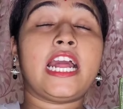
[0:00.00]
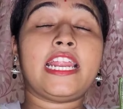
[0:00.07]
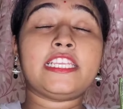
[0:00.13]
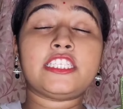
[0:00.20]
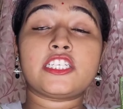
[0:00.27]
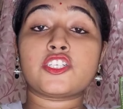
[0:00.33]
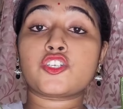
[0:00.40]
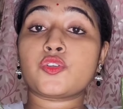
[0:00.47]
সাড়ে
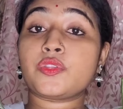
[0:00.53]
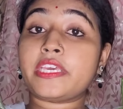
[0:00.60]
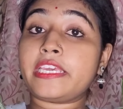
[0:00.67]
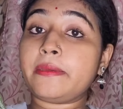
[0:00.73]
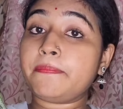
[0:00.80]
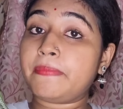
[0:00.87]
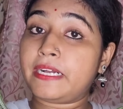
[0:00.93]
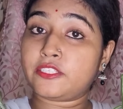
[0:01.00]
চারশো
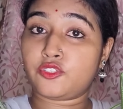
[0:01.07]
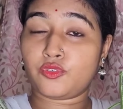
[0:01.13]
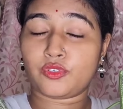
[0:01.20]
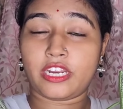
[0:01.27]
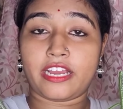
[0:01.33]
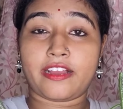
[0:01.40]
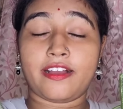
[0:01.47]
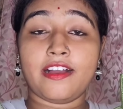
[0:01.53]
থেকে পাঁচশো
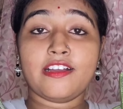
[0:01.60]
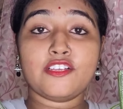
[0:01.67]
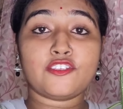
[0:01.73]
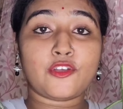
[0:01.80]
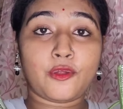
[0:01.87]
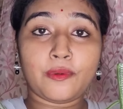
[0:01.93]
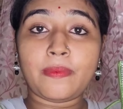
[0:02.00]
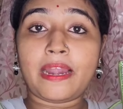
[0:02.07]
টাকা
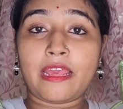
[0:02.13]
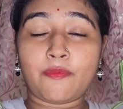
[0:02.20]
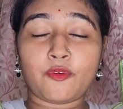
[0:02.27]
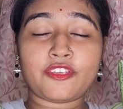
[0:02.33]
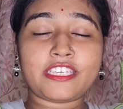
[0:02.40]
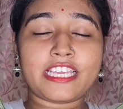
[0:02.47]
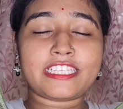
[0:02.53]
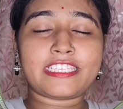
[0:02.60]
যখন
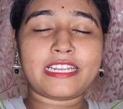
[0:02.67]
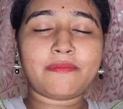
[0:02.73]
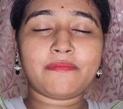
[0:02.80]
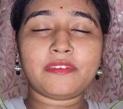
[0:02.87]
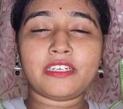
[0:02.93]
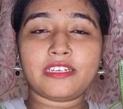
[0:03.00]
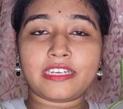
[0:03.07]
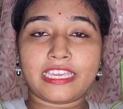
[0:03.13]
বারাইপুরে গিয়েছিলাম
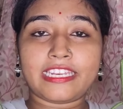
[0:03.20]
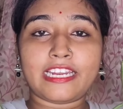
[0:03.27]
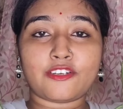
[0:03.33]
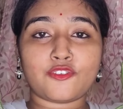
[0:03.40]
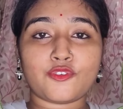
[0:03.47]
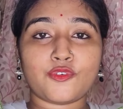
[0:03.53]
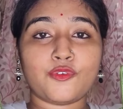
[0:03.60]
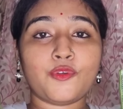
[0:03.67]
কেনার
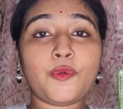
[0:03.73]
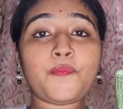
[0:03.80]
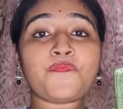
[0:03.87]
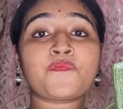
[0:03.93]
জন্য